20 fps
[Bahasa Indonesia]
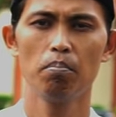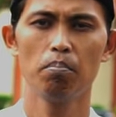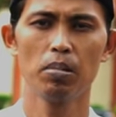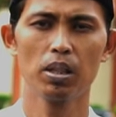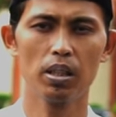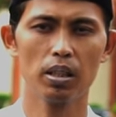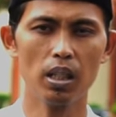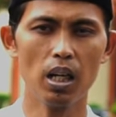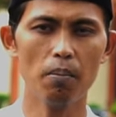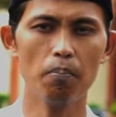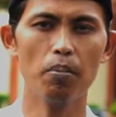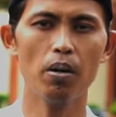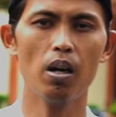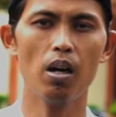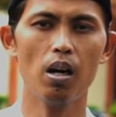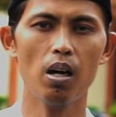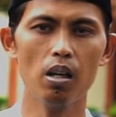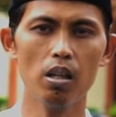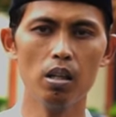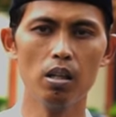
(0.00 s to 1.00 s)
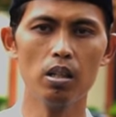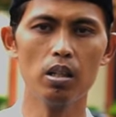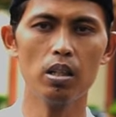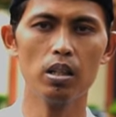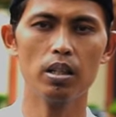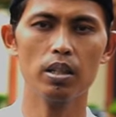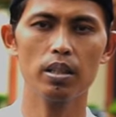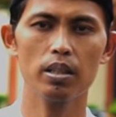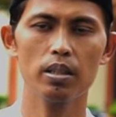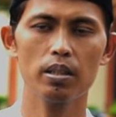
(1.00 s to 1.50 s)
Betapa Allah
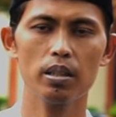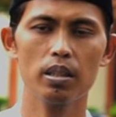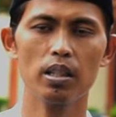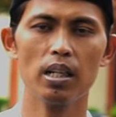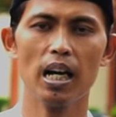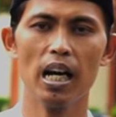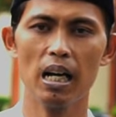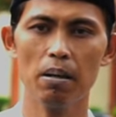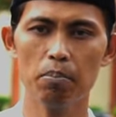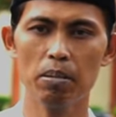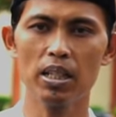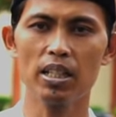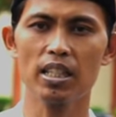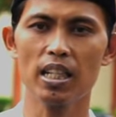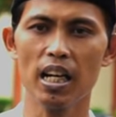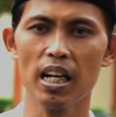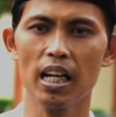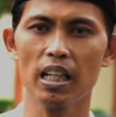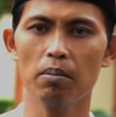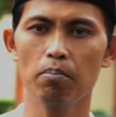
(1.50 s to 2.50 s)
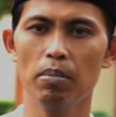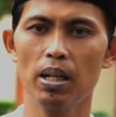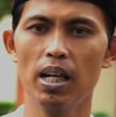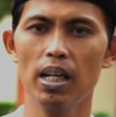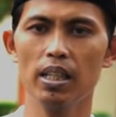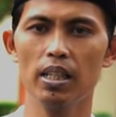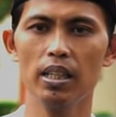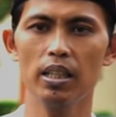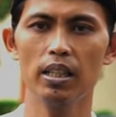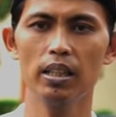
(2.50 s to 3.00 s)
teramat sangat
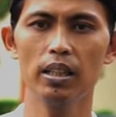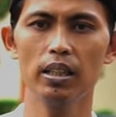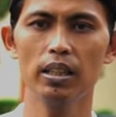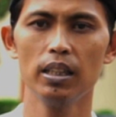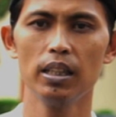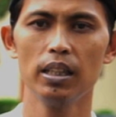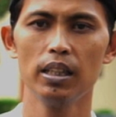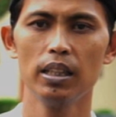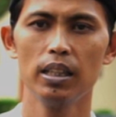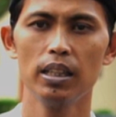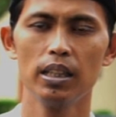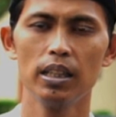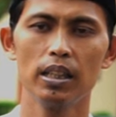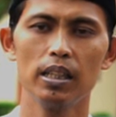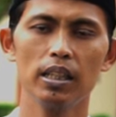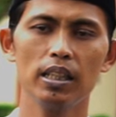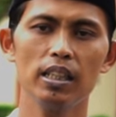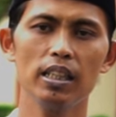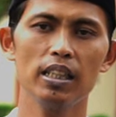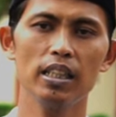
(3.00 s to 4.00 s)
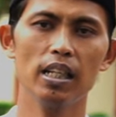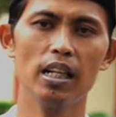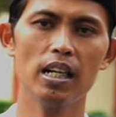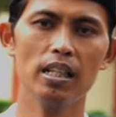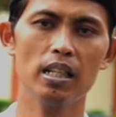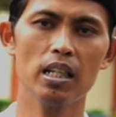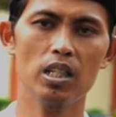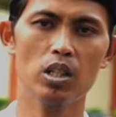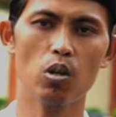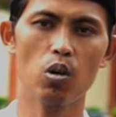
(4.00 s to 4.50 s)
bahagia ketika
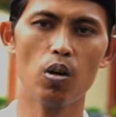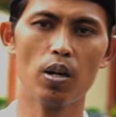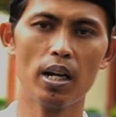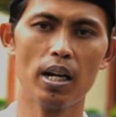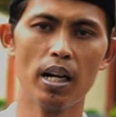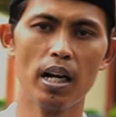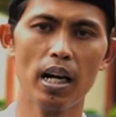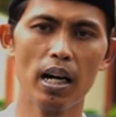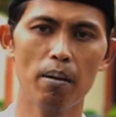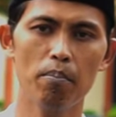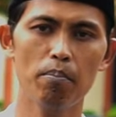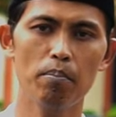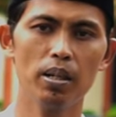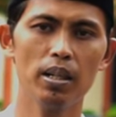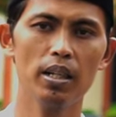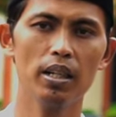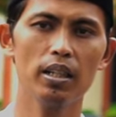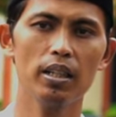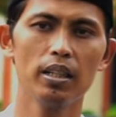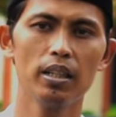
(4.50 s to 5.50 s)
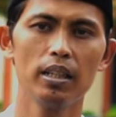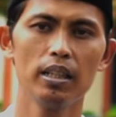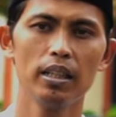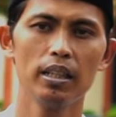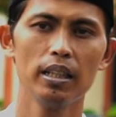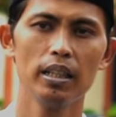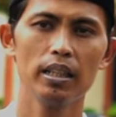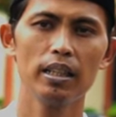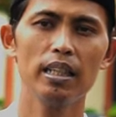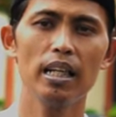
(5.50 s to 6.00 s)
ada seorang hamba
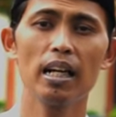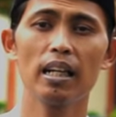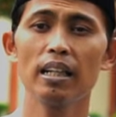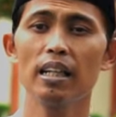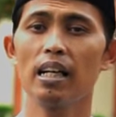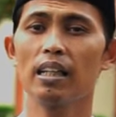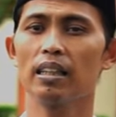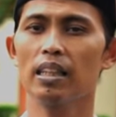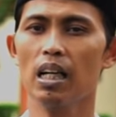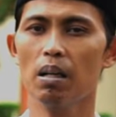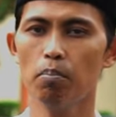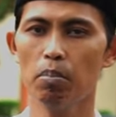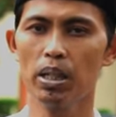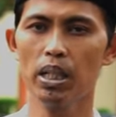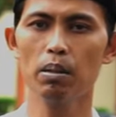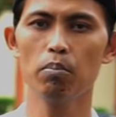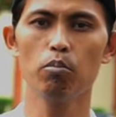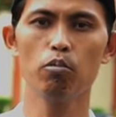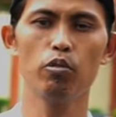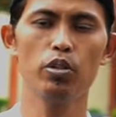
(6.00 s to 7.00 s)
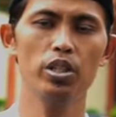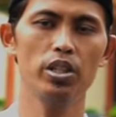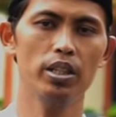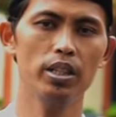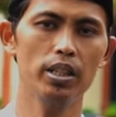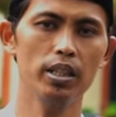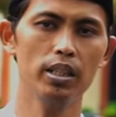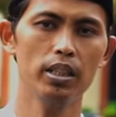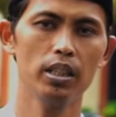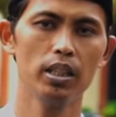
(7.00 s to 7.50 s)
yang datang
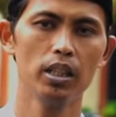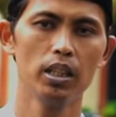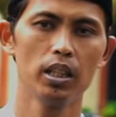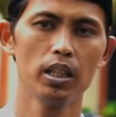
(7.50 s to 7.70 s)
menemuinya